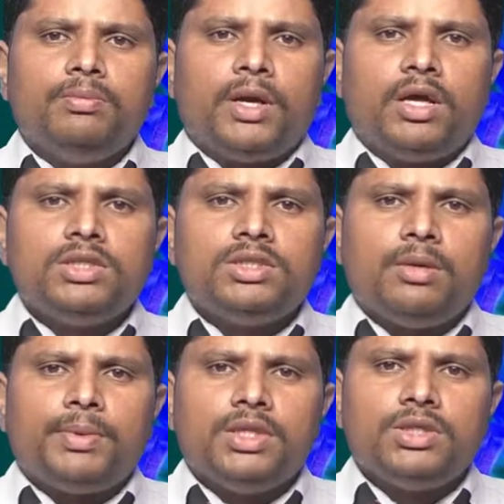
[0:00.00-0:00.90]
పడాల్సిన
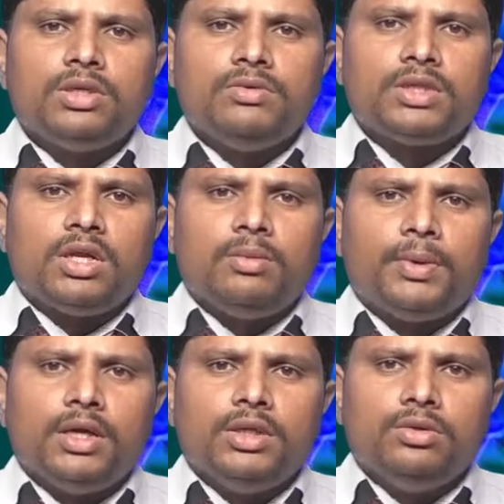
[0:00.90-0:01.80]
ప్రదేశంలో విత్తనాలు
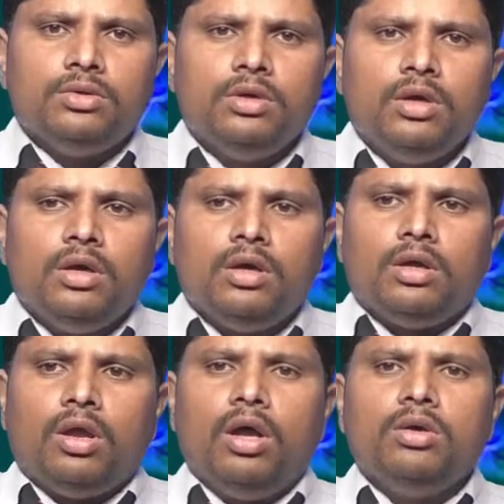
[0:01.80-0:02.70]
పడలేదు
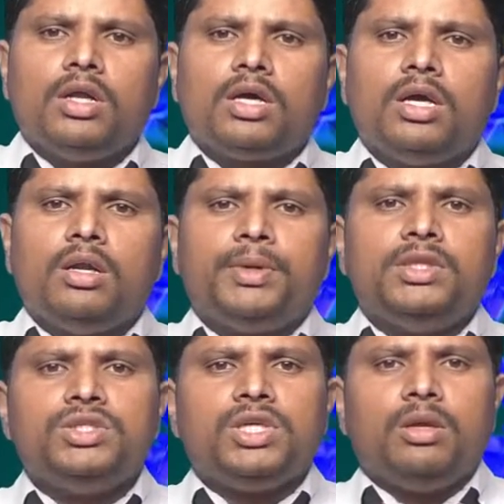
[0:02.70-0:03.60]
నాలుగు రకాల
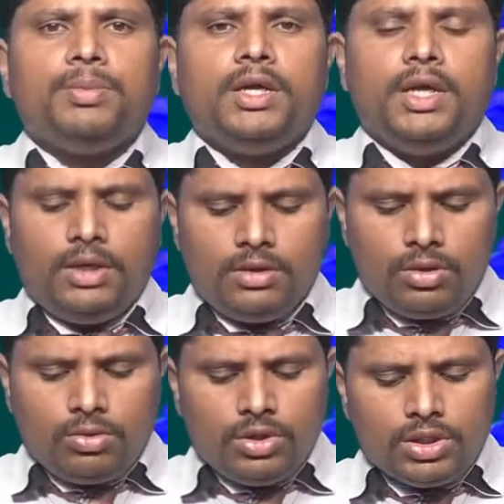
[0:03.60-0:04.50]
ప్రదేశాల్లో పడ్డాయి
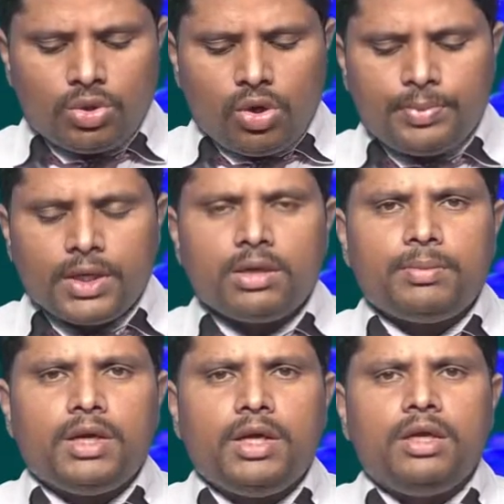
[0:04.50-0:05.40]
కొన్ని త్రోపకన
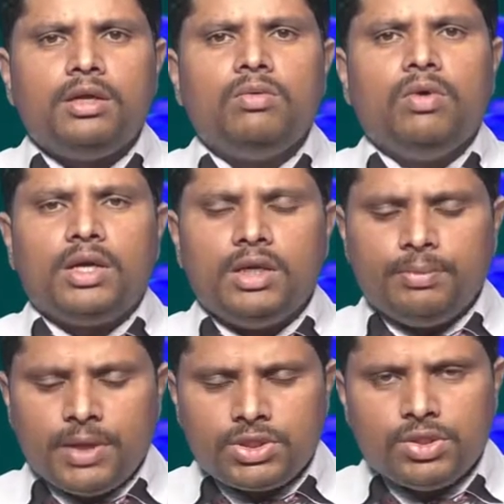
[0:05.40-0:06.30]
పడ్డాయి వాటిని
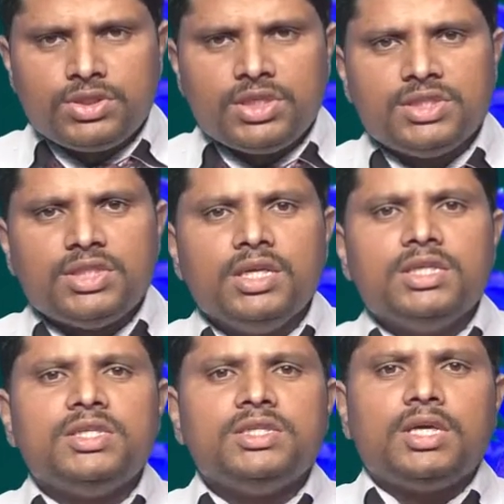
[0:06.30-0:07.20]
పక్షులు వచ్చేసి
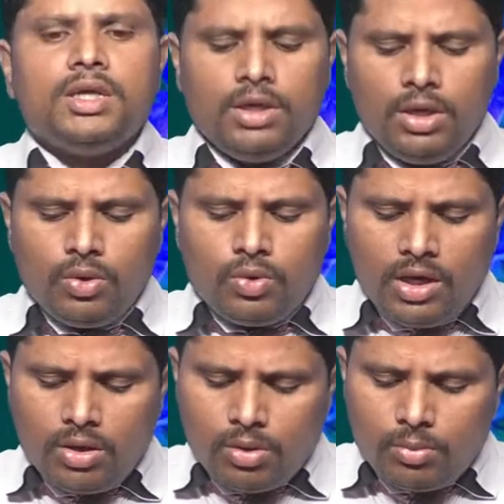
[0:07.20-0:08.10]
తినేసేసాయి
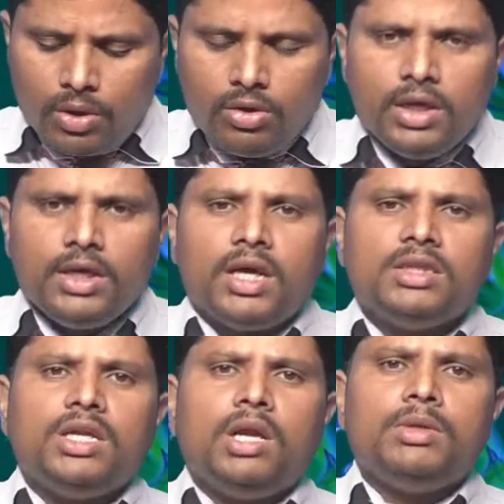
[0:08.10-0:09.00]
కొన్ని ఏమో మనులేని
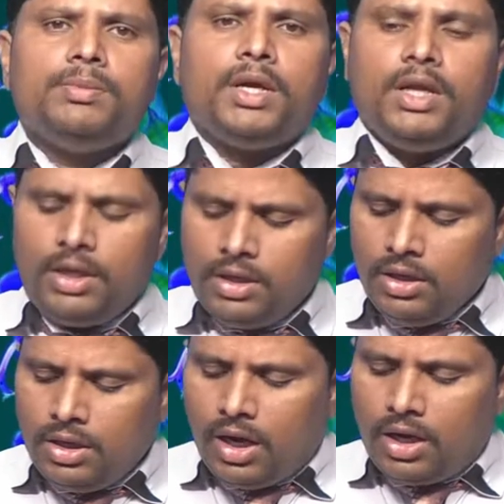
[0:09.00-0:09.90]
నెల మీద పడ్డాయి
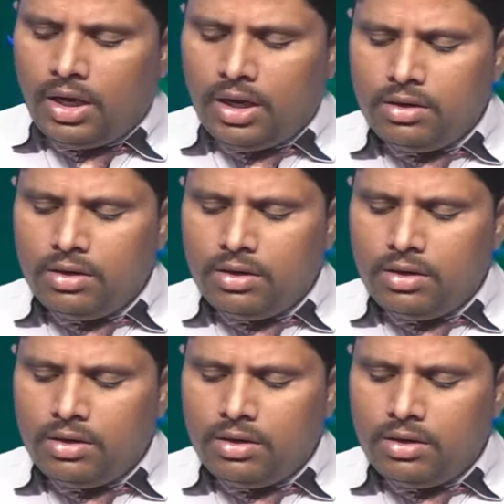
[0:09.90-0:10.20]
అక్కడ